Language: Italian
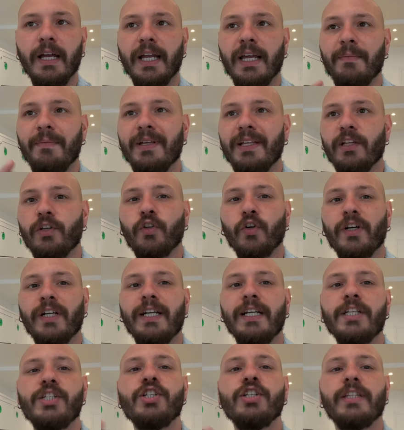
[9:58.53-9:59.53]
che mi ha detto che
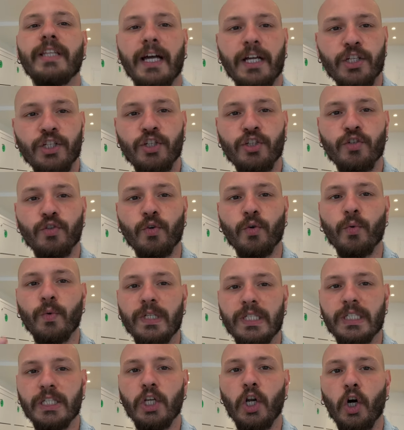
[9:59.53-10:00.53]
nelle città ci sono
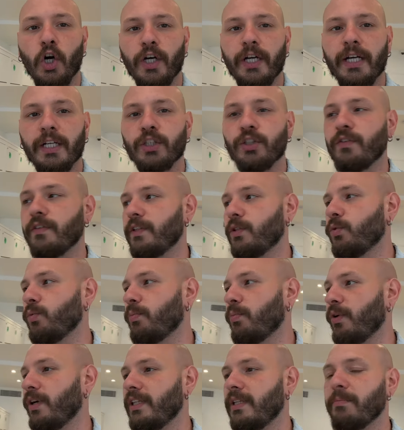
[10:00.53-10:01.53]
questi locker dove tu
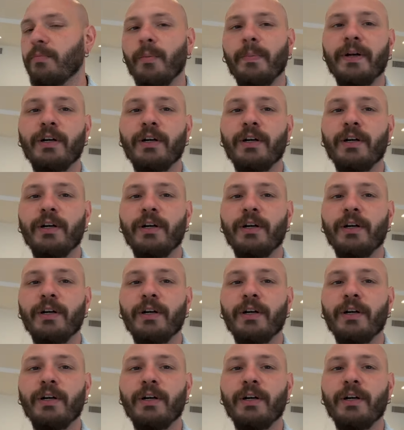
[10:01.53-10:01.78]
puoi tipo